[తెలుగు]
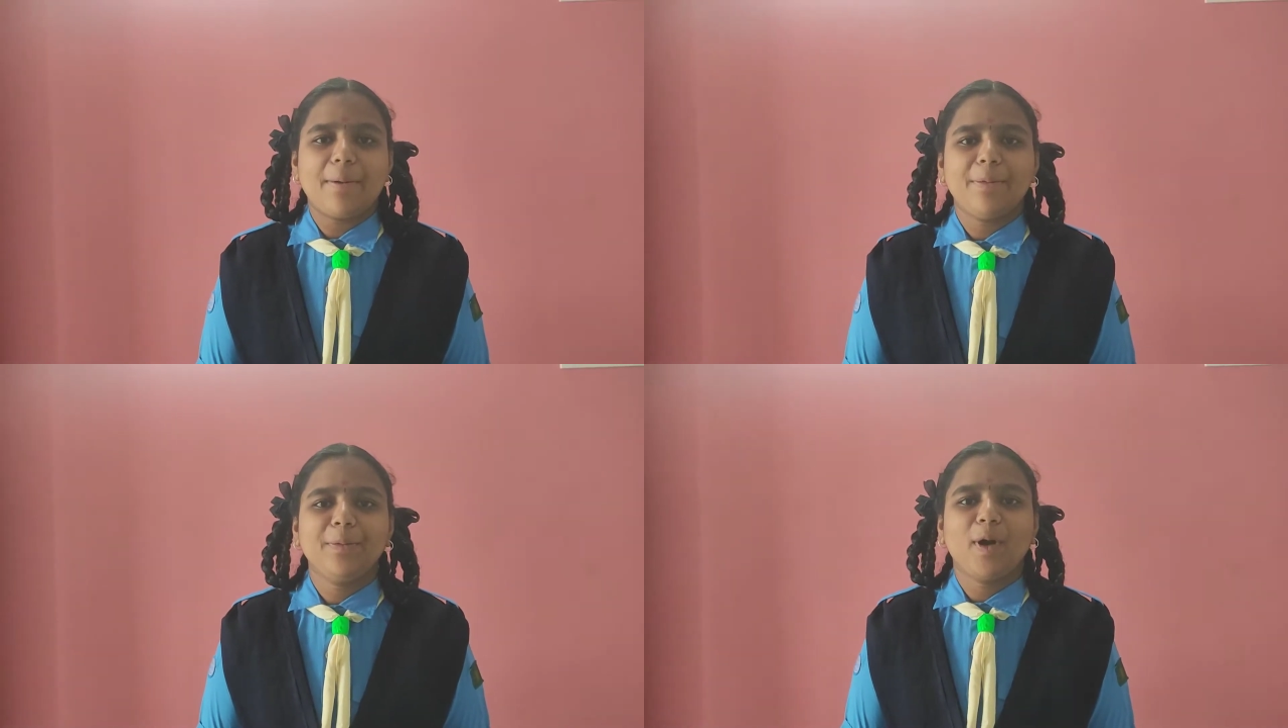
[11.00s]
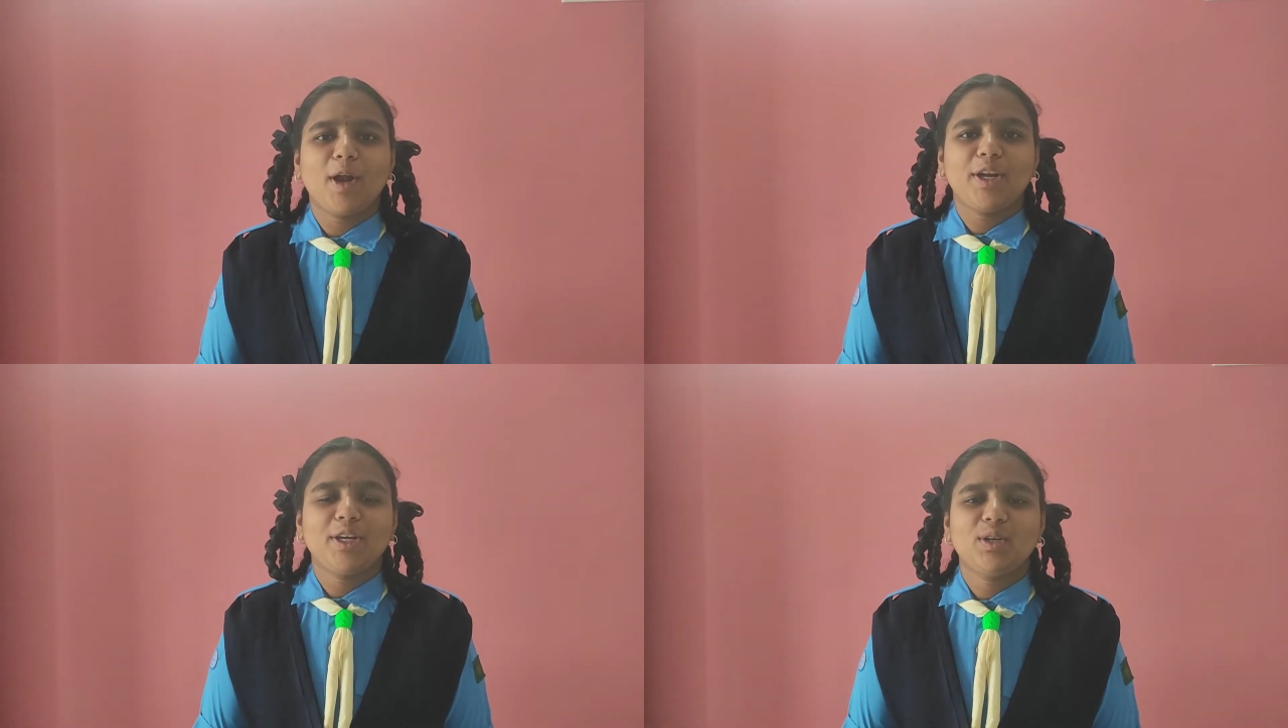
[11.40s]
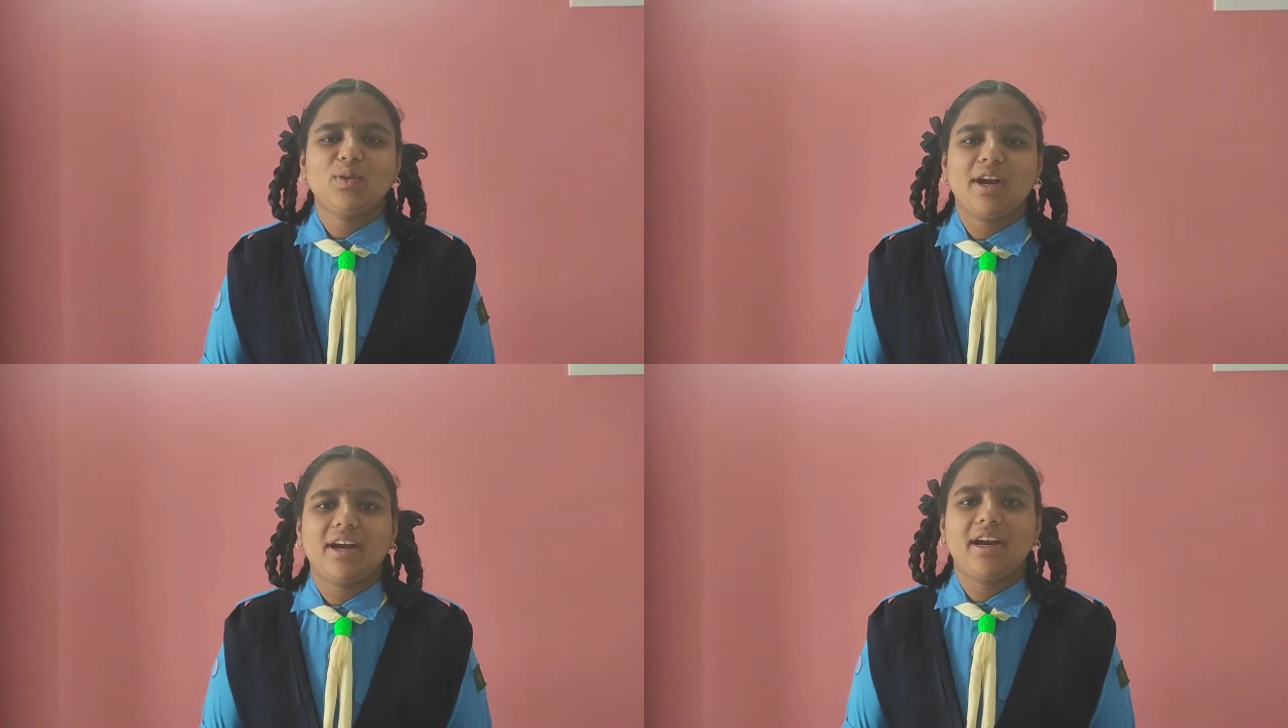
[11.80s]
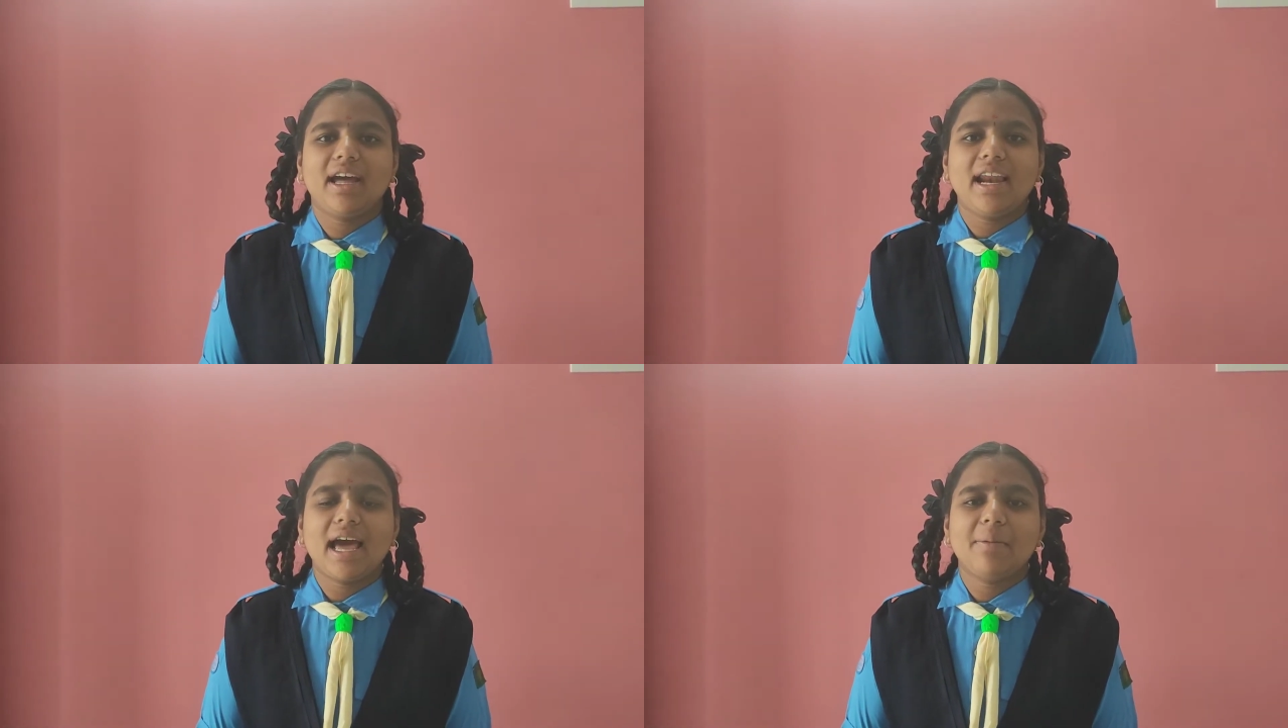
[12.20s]
హ్యాపీ మార్నింగ్ టు వన్ అండ్
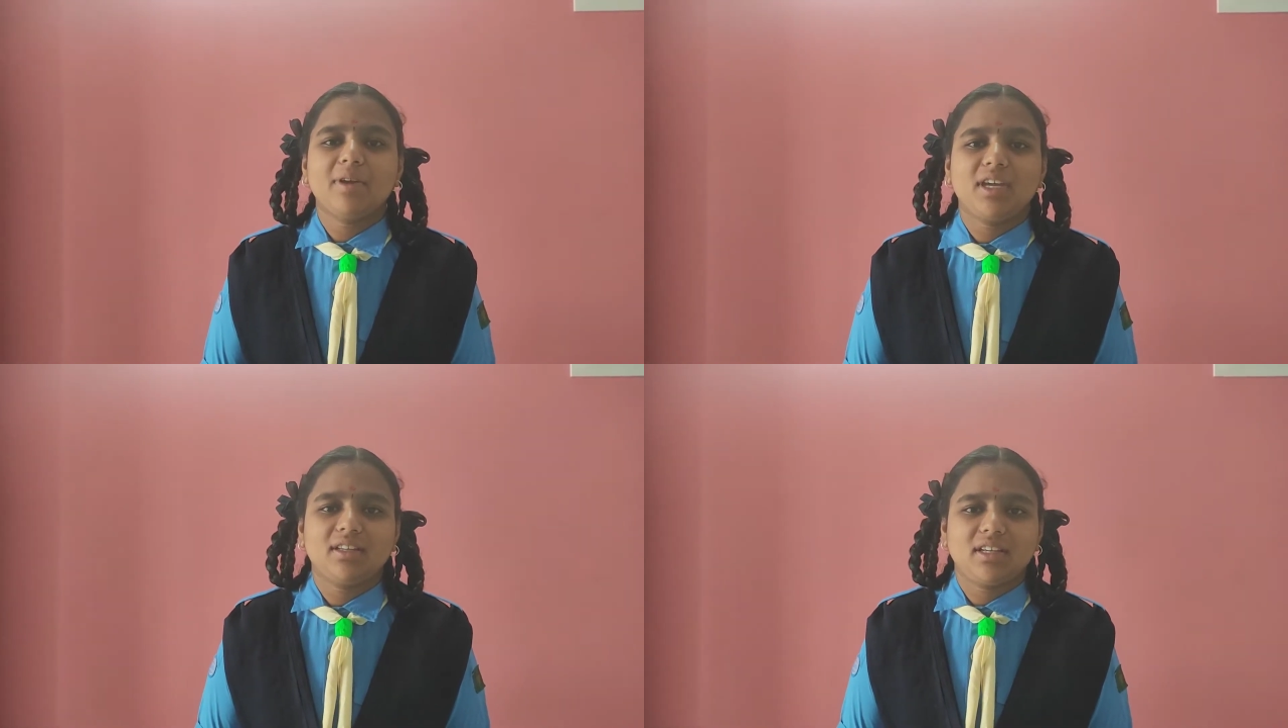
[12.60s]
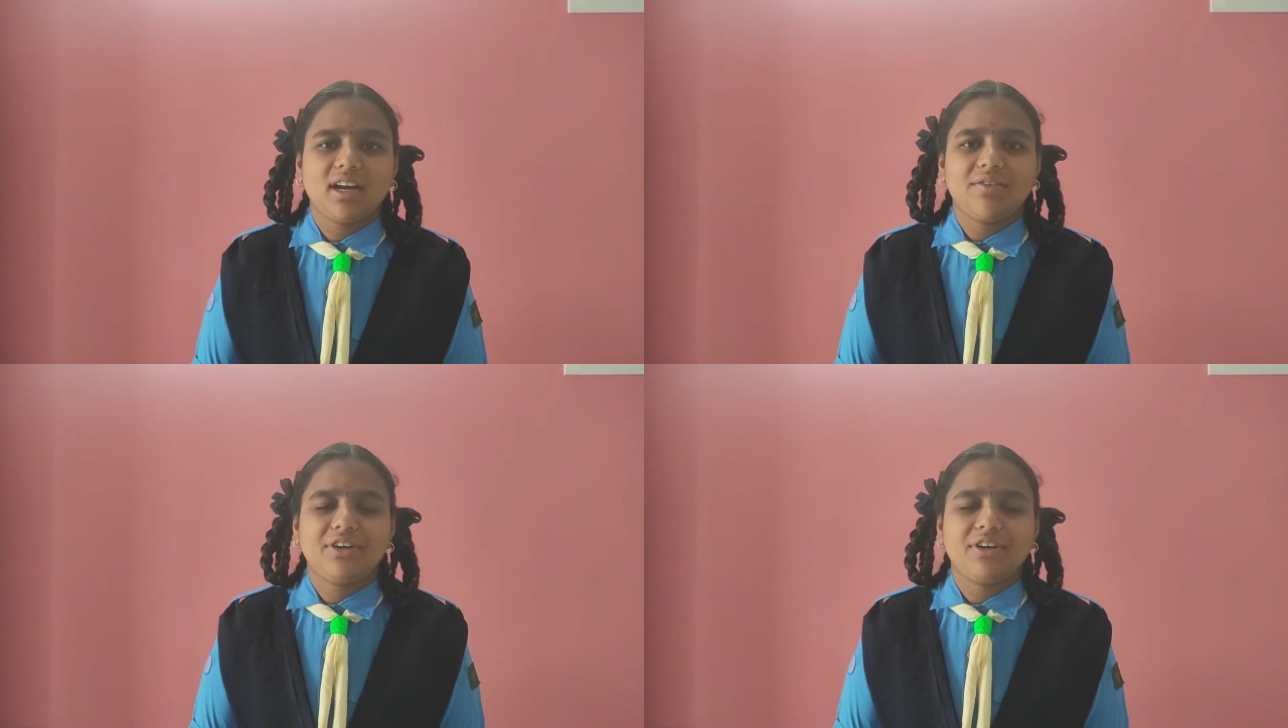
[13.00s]
ఆల్ ఐఎమ్ కీర్తనా